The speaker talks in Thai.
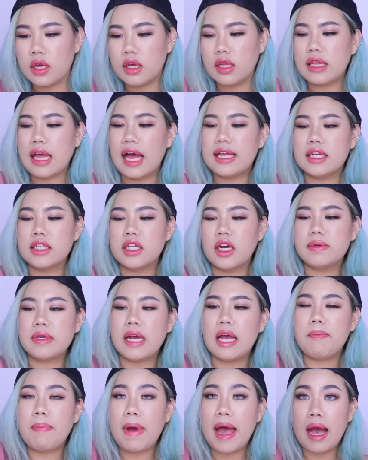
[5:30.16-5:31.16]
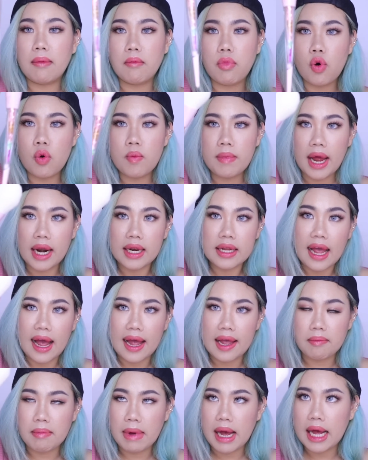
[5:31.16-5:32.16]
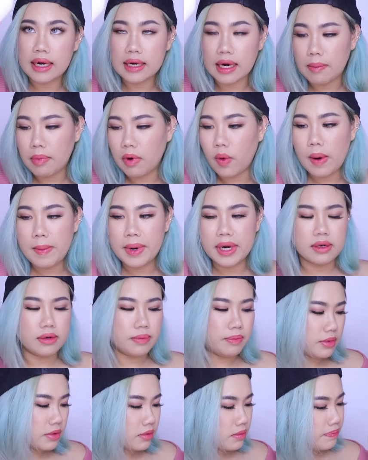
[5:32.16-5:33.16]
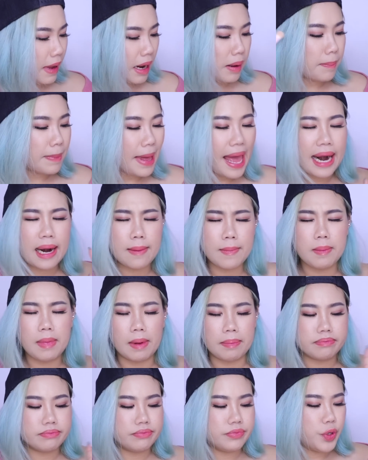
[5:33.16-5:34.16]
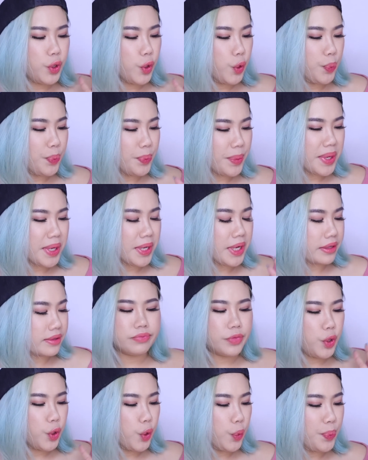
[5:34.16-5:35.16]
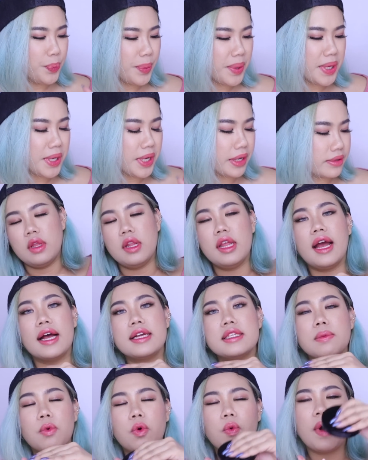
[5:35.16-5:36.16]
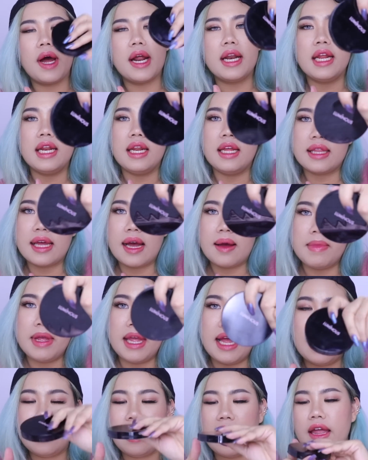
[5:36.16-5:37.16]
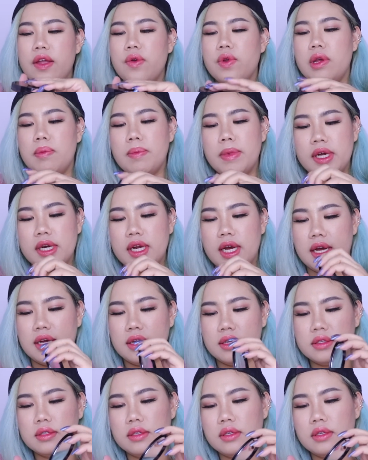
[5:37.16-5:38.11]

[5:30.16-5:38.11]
คือต้าจะชอบใช้แปรงพุ่มอันใหญ่มากนะ เพราะว่ามันปัดแป้งแล้วมันแบบนุ่มมากนุ่มมากนี่ค่ะสมมติว่านี้นี่ต้ามีไฮไลท์อยู่ที่มือนะคะ